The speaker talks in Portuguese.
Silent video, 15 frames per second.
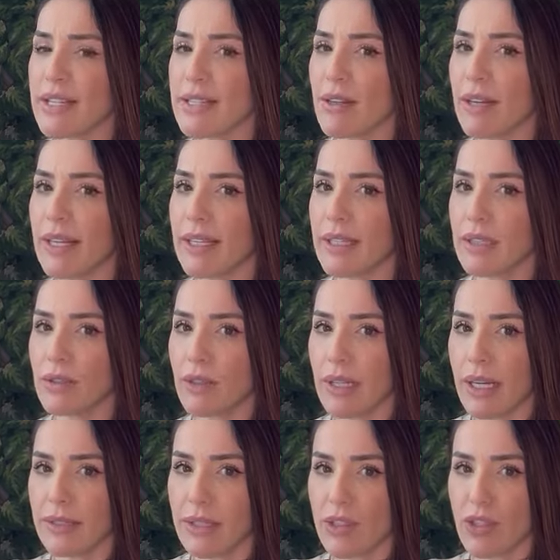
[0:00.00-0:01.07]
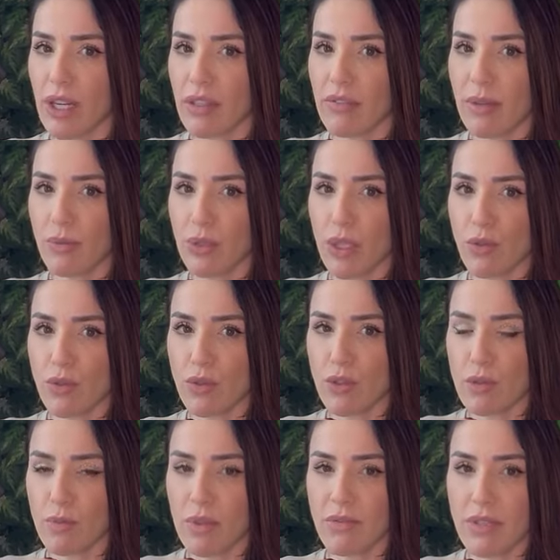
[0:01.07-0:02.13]
oferecer o alecrim dourado e achar que vai mudar os
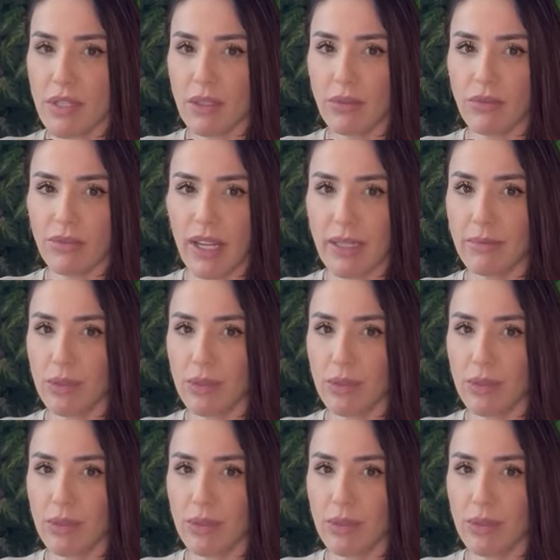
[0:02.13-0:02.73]
outros, porque você não vai